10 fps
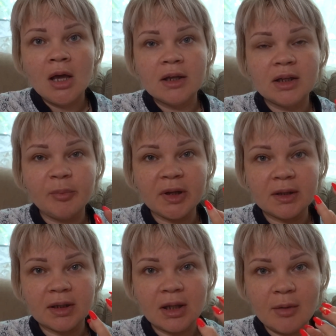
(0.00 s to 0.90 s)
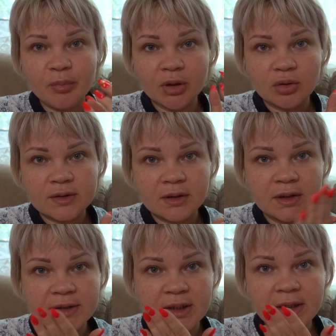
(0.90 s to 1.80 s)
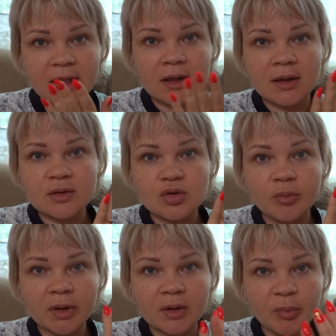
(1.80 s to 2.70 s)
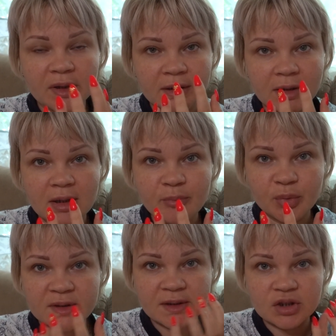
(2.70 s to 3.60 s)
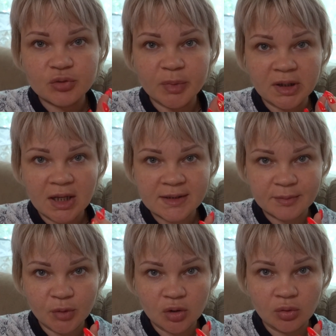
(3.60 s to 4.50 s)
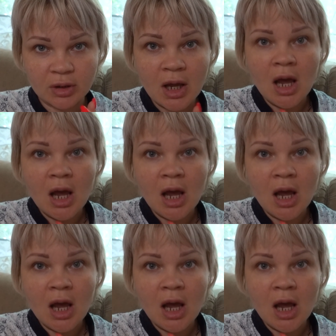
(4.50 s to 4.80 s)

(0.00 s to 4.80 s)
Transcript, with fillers: И ты под этой лампой, то есть нанесли гель на зубы, ты под этой лампой сидишь 15 минут.